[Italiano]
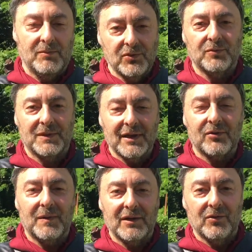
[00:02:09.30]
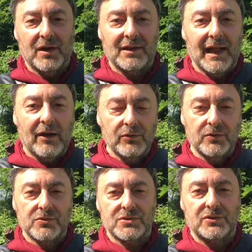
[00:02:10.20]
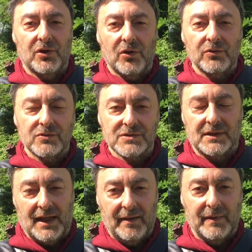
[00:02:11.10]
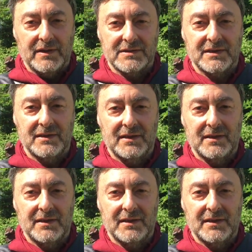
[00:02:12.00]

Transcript: mio nome da romano è Claudius Nonus Clemens.